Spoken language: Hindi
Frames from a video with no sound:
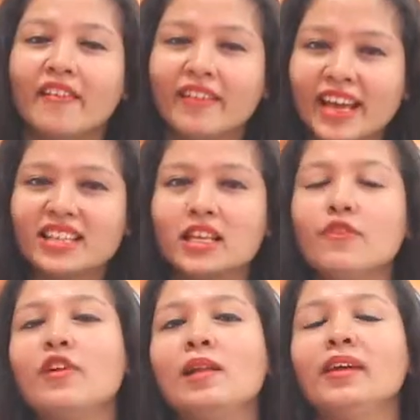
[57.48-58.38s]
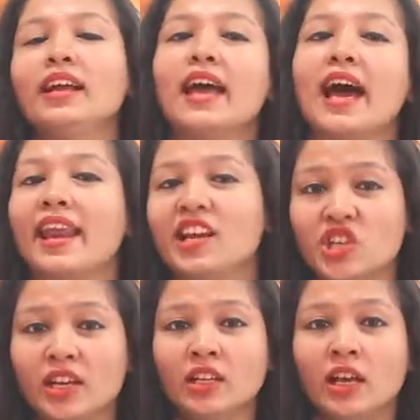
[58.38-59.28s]
क्रिटिक्स ने फिल्म के
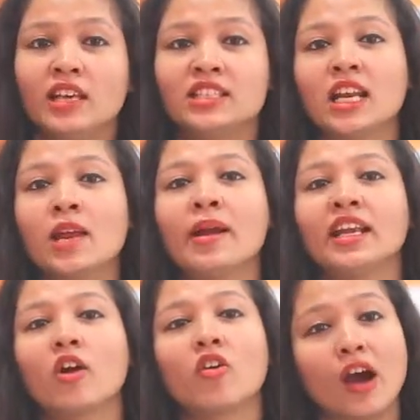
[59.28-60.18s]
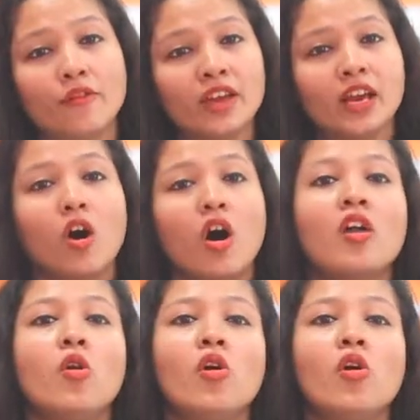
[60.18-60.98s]
डायरेक्शन सिनेमेटोग्राफी और